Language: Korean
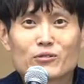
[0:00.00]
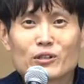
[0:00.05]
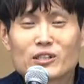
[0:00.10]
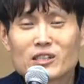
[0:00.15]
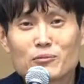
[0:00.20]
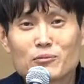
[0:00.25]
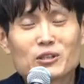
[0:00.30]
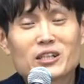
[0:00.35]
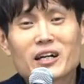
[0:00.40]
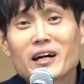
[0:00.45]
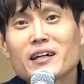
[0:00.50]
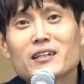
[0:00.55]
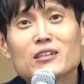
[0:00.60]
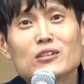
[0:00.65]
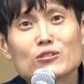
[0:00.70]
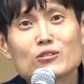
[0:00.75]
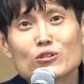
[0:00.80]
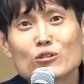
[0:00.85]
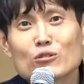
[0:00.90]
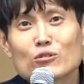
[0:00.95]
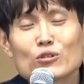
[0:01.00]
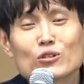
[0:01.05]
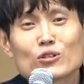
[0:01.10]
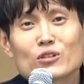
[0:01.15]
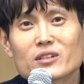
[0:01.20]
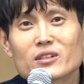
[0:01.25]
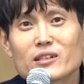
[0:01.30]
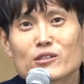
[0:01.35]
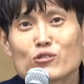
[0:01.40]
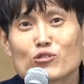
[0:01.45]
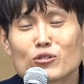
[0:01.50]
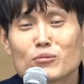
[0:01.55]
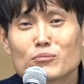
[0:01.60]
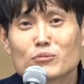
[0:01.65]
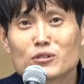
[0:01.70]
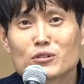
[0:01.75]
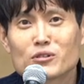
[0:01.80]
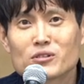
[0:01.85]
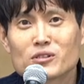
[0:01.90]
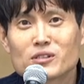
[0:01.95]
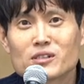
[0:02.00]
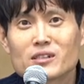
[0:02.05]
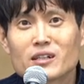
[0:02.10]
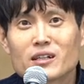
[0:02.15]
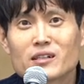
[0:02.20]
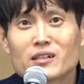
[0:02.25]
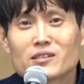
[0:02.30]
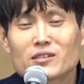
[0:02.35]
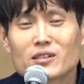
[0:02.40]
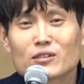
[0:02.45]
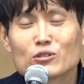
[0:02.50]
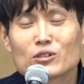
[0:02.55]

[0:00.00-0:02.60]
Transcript: 왜냐하면 나의 능력으로 어떻게 할 수 없는 것이 나의